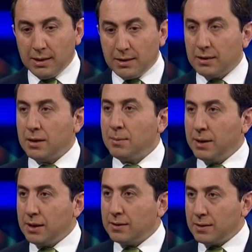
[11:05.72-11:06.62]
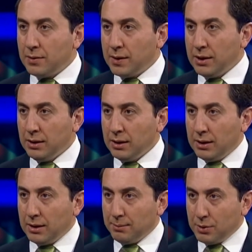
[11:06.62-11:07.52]
istihdam garantisi verin
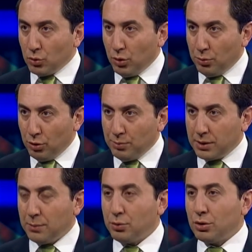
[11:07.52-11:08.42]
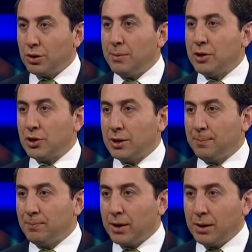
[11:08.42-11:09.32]
biz o bölüm ya da programı
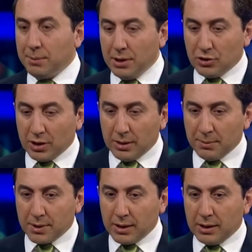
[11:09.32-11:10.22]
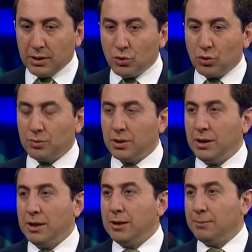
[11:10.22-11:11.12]
açalım. Hı hı. Bir iş adamımız dedi ki
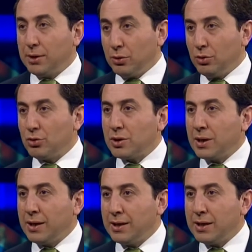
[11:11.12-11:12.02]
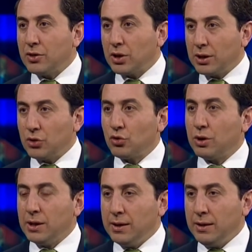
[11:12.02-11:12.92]
Çorum'da meteoroloji sanayi gerçekten
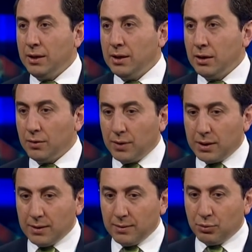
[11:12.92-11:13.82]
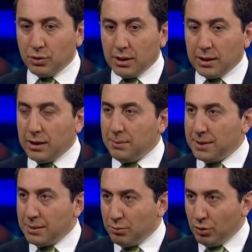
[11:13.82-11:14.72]
çok ileri fakat bununla
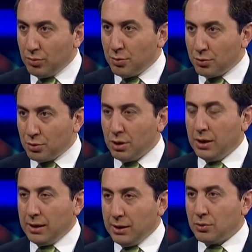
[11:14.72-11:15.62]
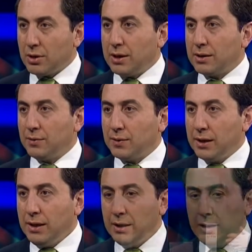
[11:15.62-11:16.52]
ilgili bizim bölümümüz henüz
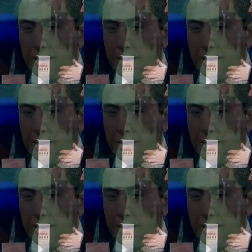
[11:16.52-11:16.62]
aktif değil.